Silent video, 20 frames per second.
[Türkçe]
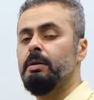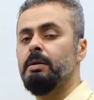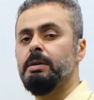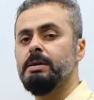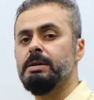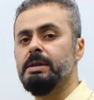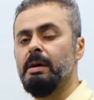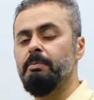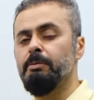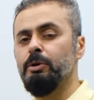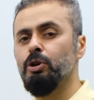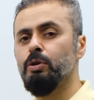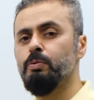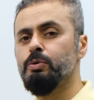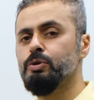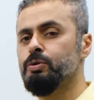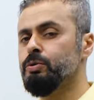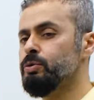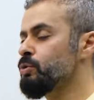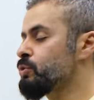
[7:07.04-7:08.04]
Sen biliyor
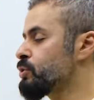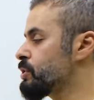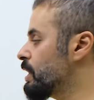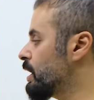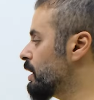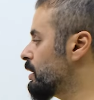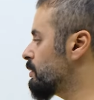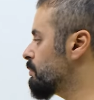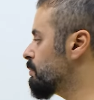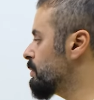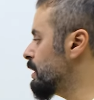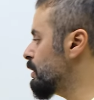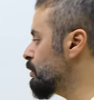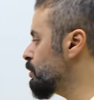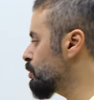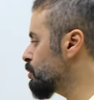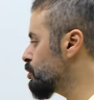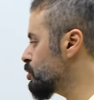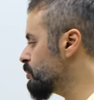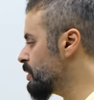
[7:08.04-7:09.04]
musun Rusya
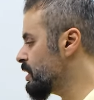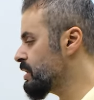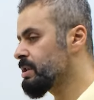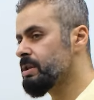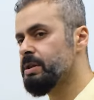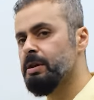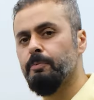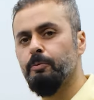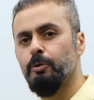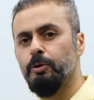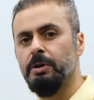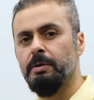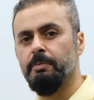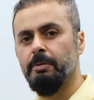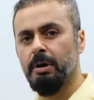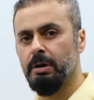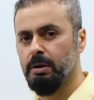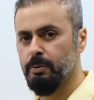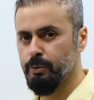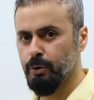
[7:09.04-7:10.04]
1905'te Japonya
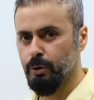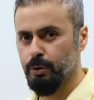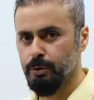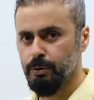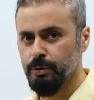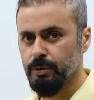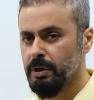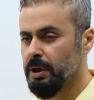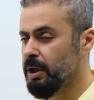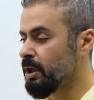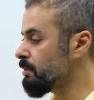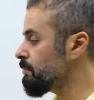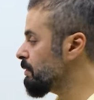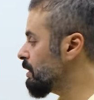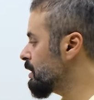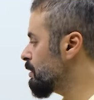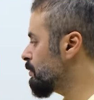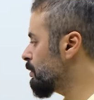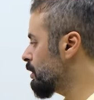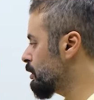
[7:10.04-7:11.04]
mağlup oldu.
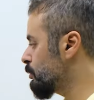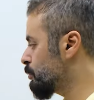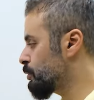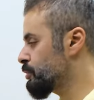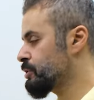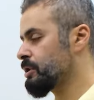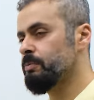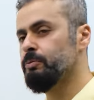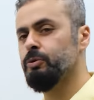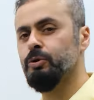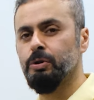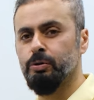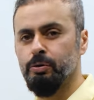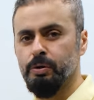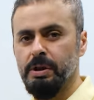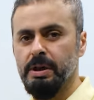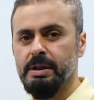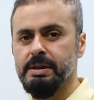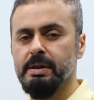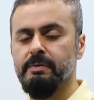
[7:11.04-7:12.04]
Almanya mağlup olacak burada
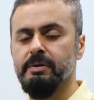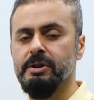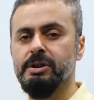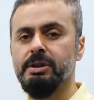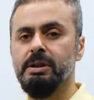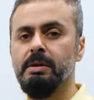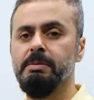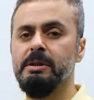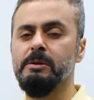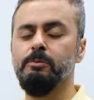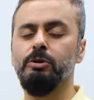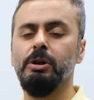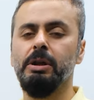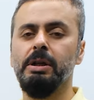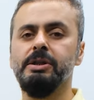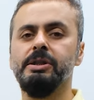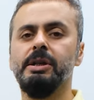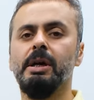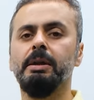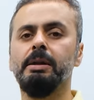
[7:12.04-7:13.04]
Dünya Savaşı'nda. Biz bunlara
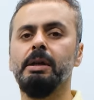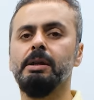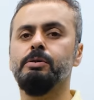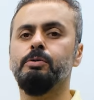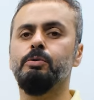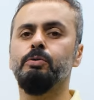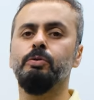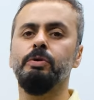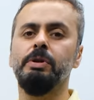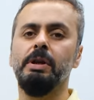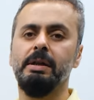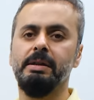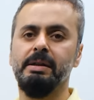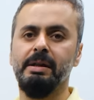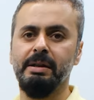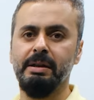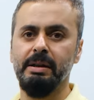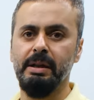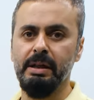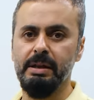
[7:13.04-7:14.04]
çağdaş Türk dünya
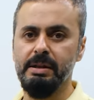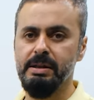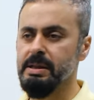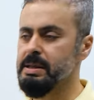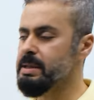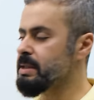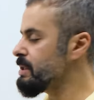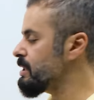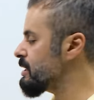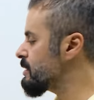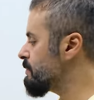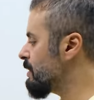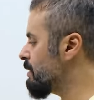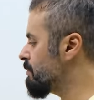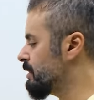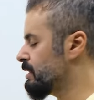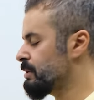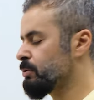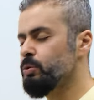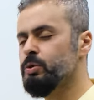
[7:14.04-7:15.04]
tarihine değineceğiz. Kısmen
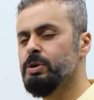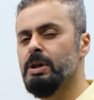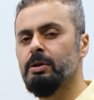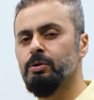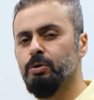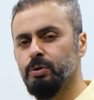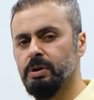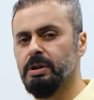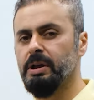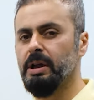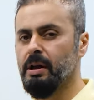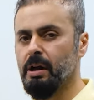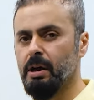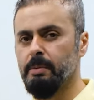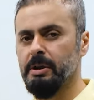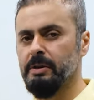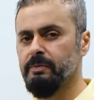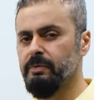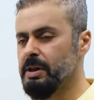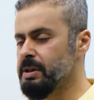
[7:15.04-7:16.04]
bilin. Uzak doğuda
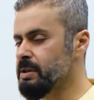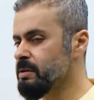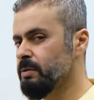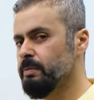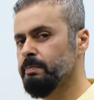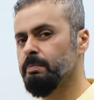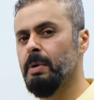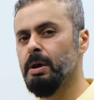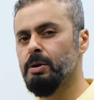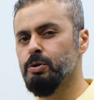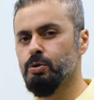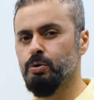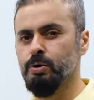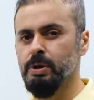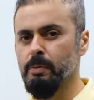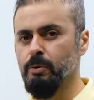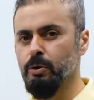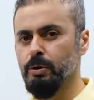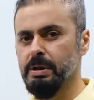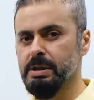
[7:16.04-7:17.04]
rekabet var.
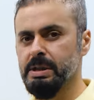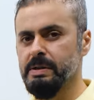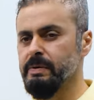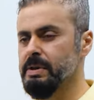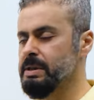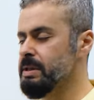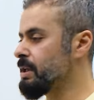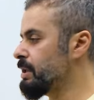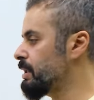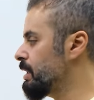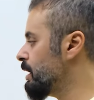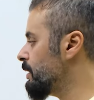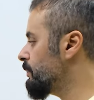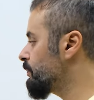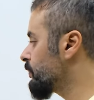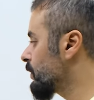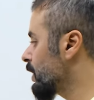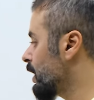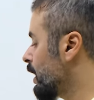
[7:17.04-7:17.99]
Mançurya bölgesi vesaire.